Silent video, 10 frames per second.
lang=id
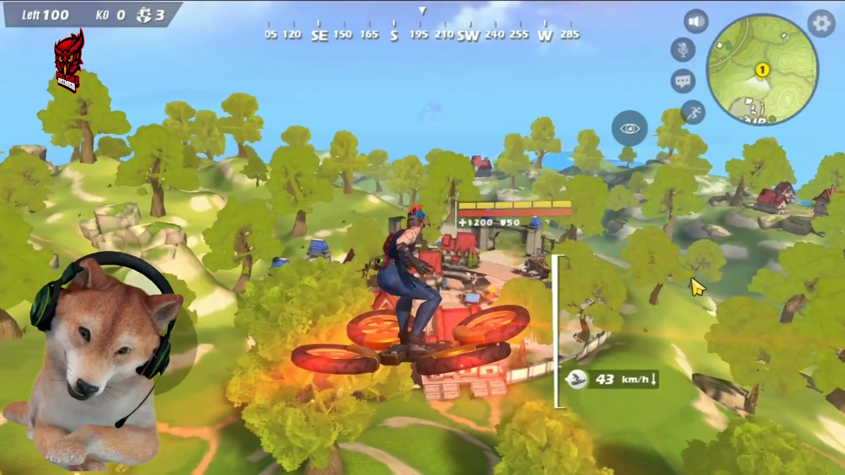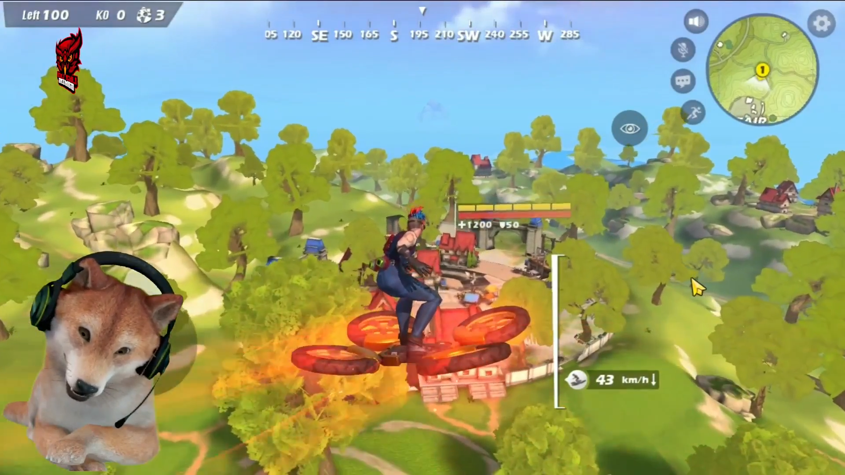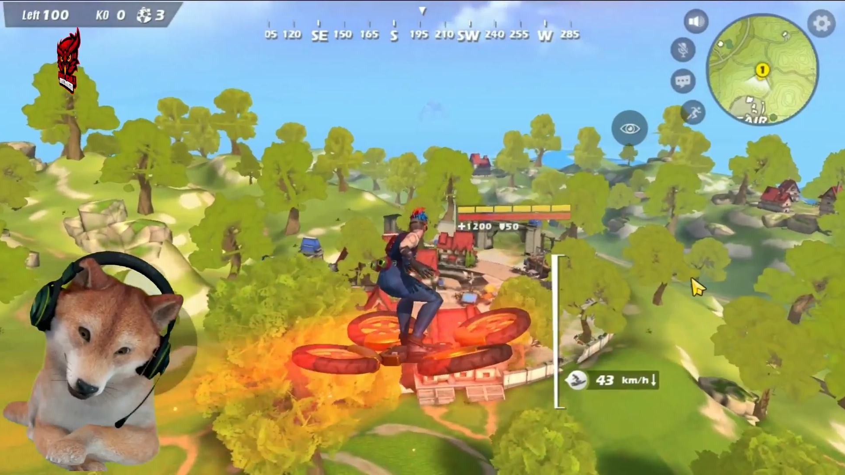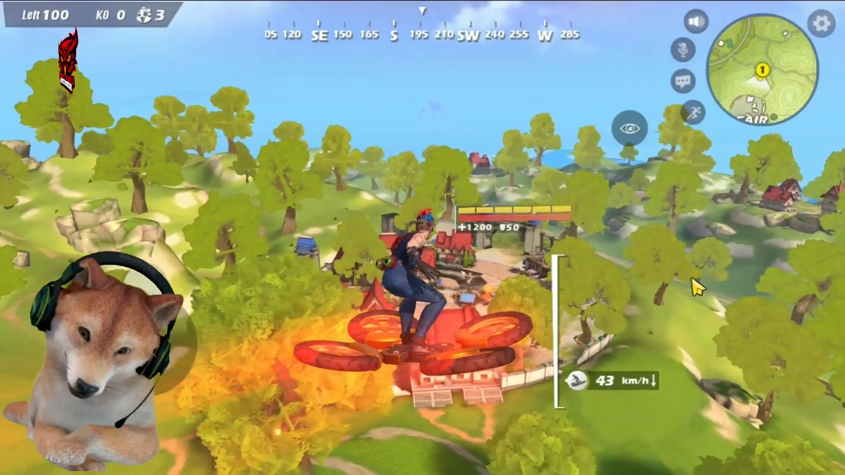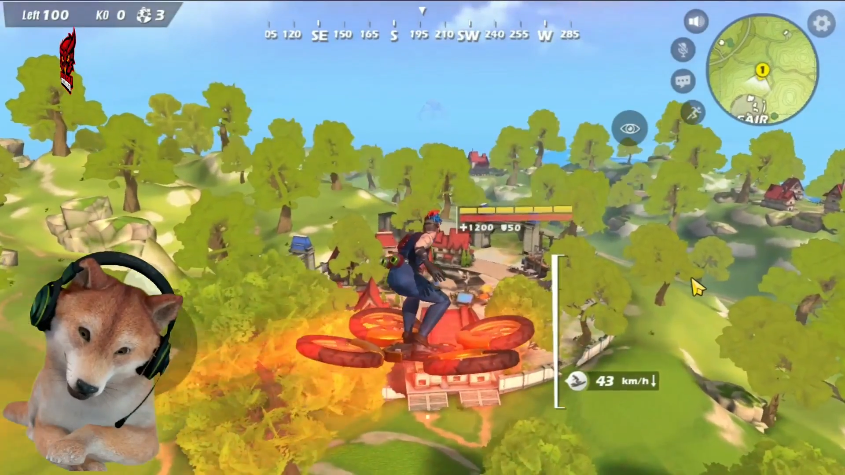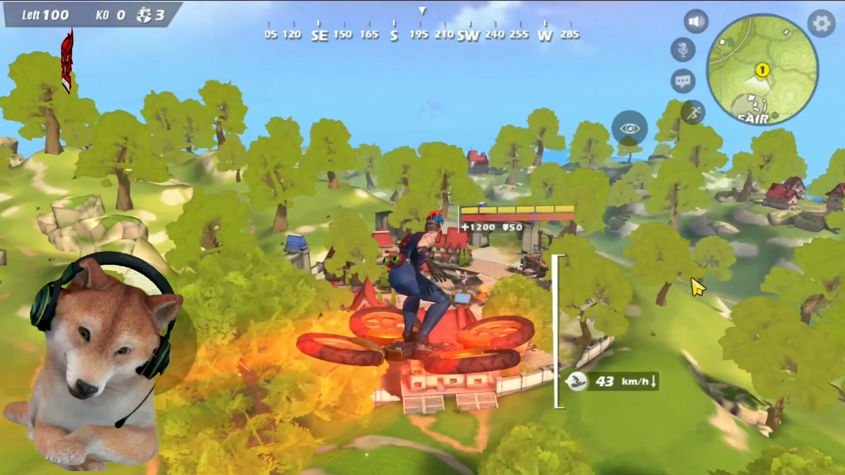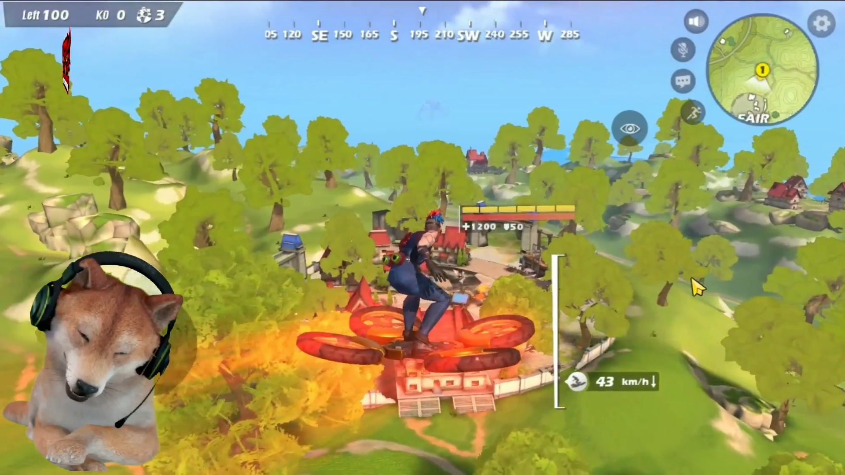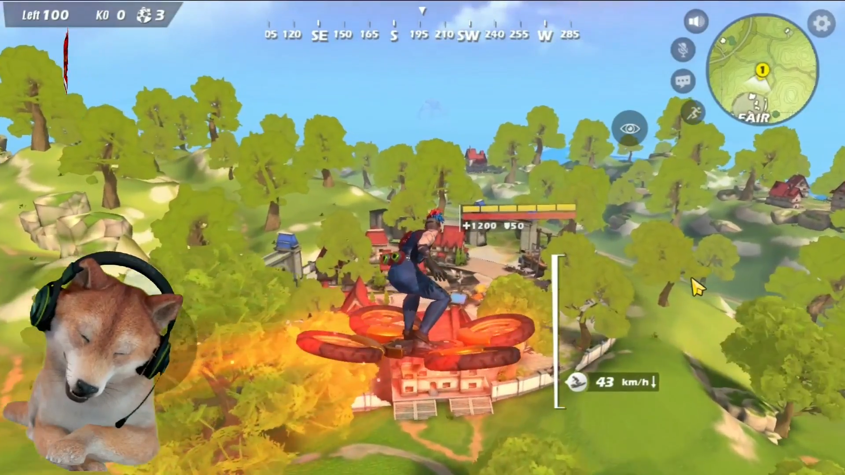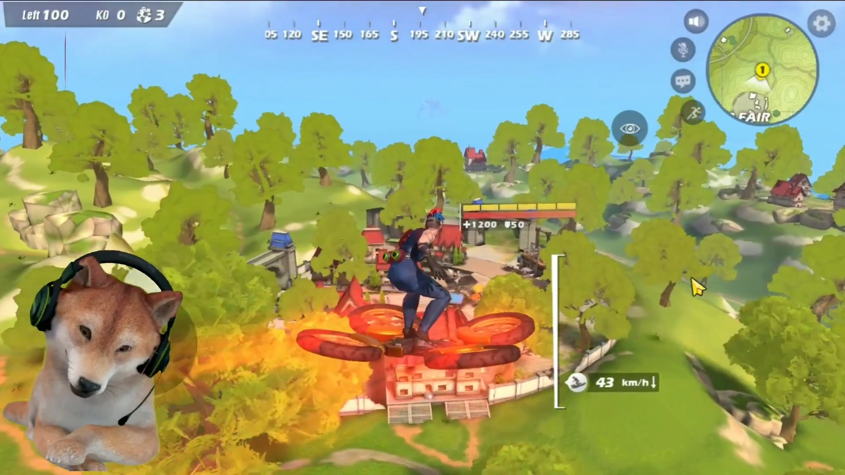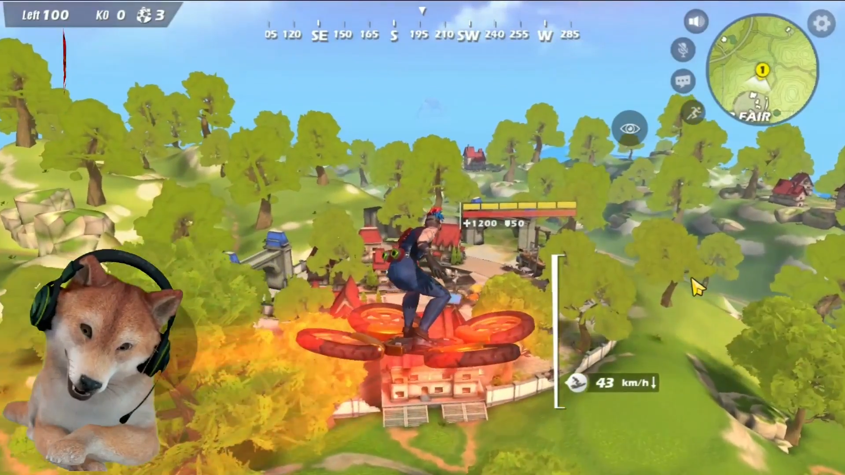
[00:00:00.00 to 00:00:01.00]
game ini
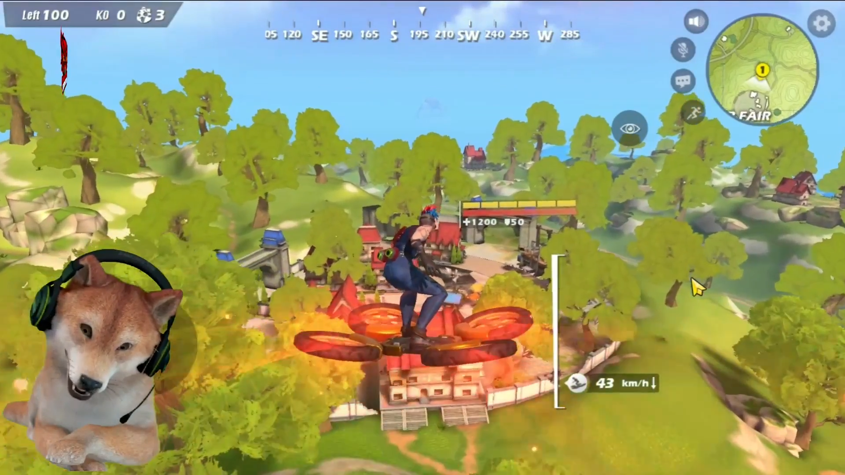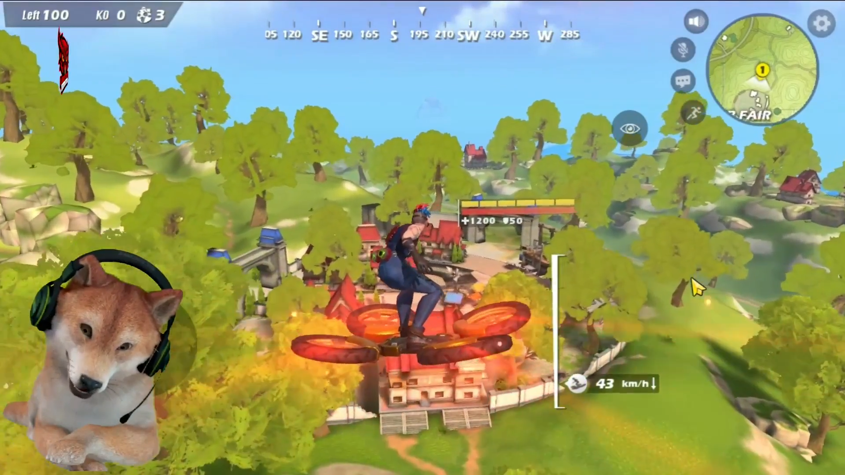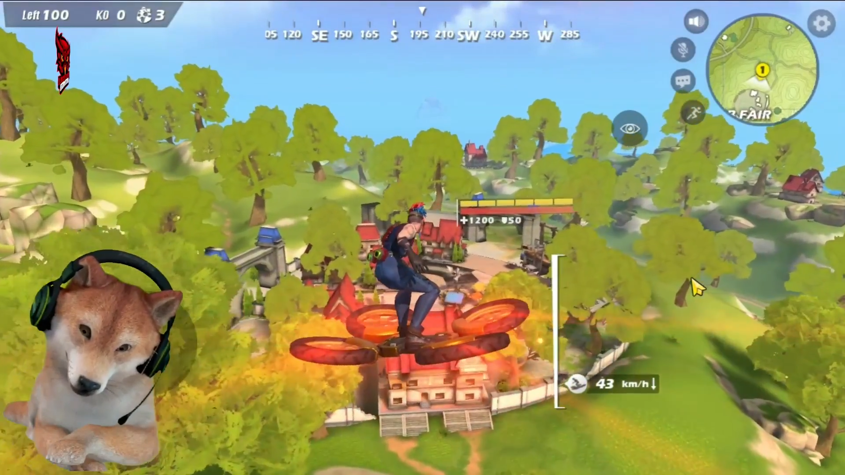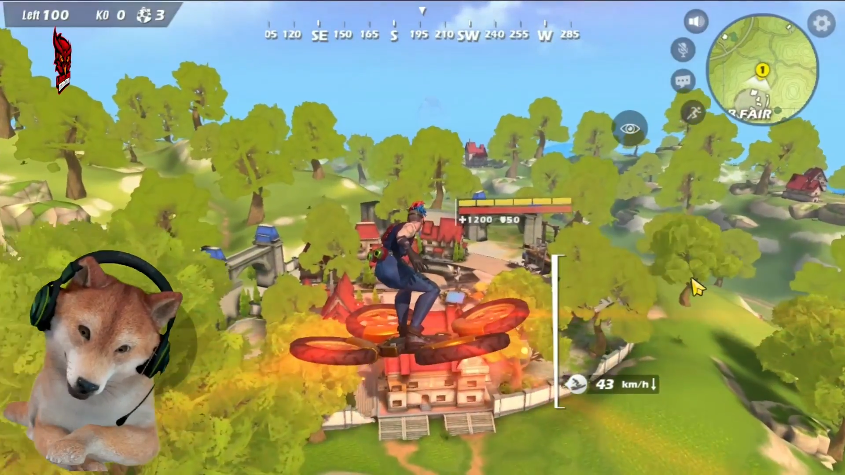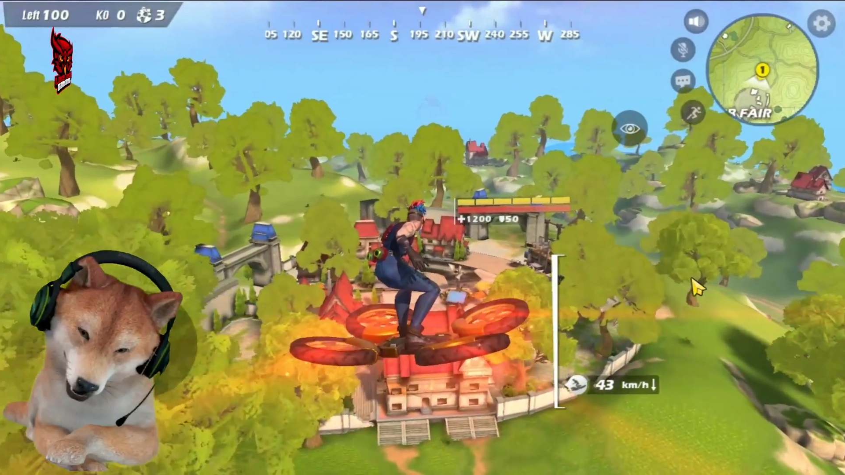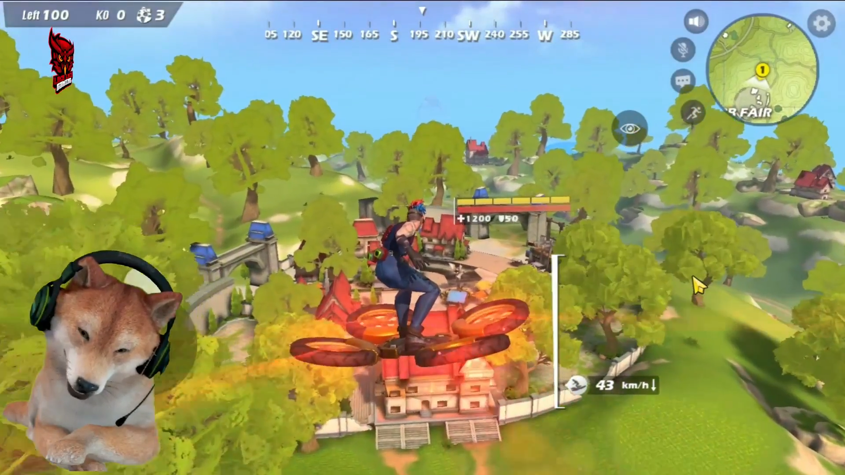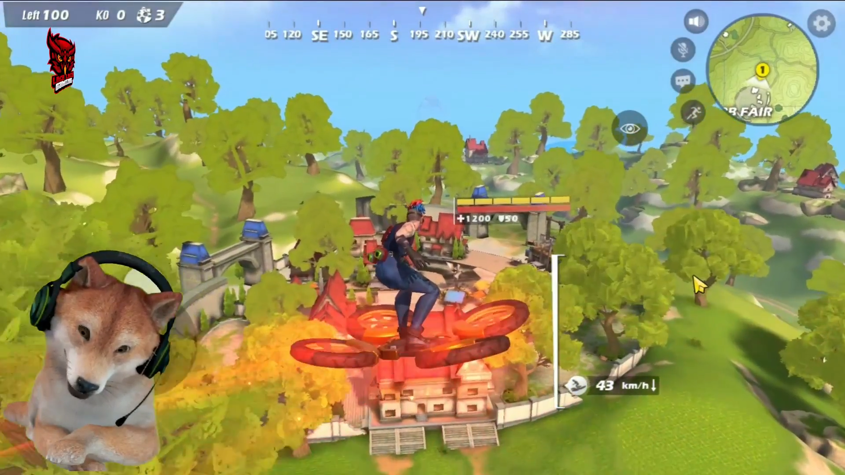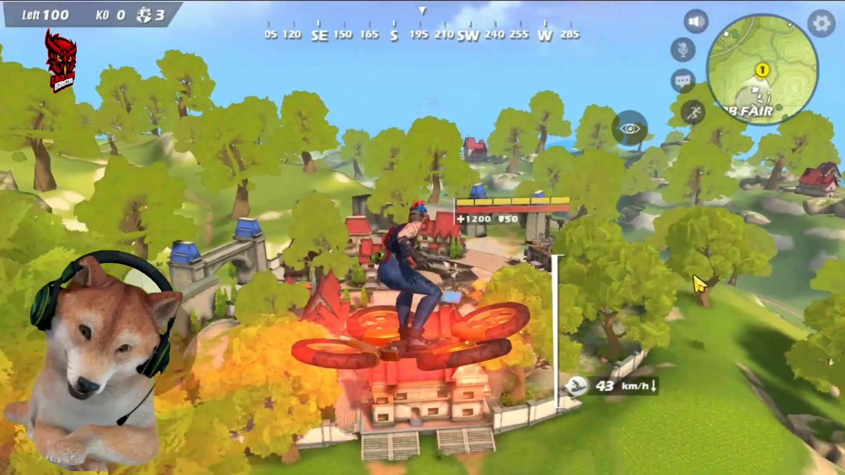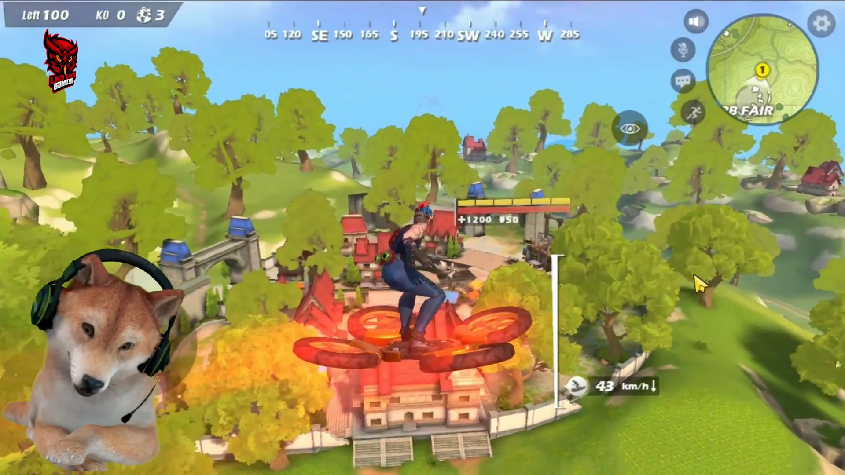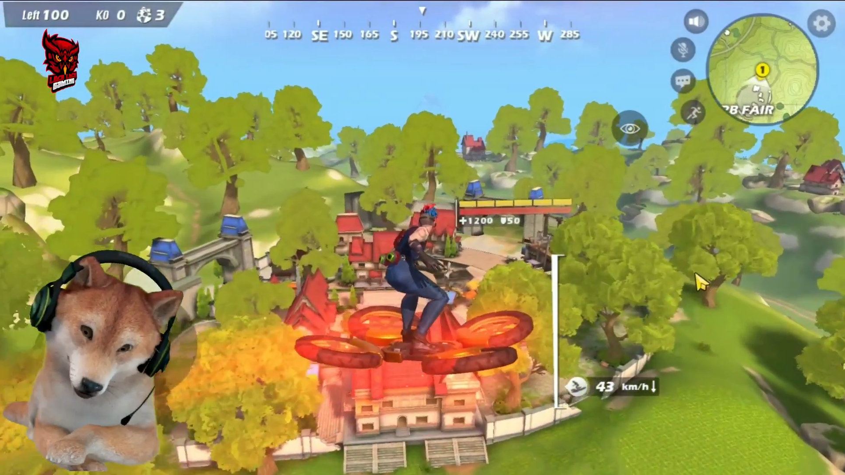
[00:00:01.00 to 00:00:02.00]
emang
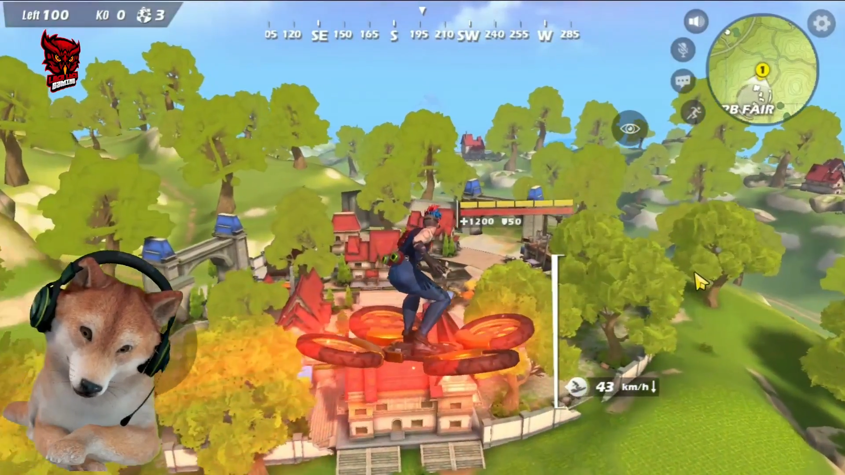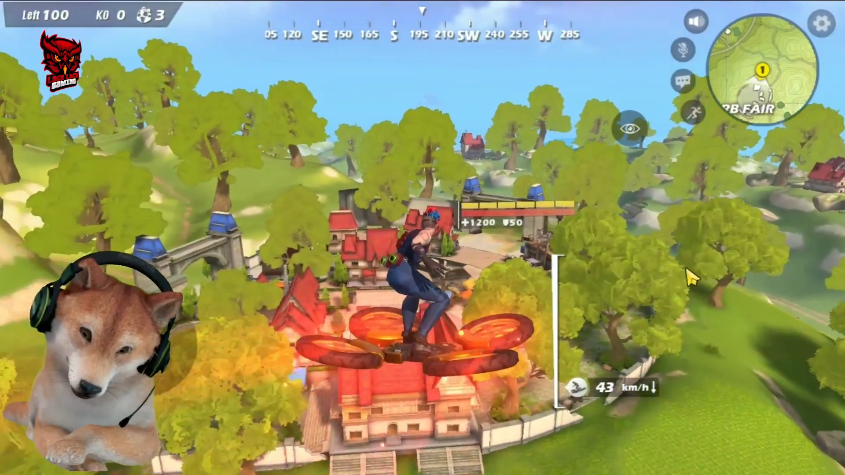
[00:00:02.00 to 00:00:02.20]
terinspirasi atau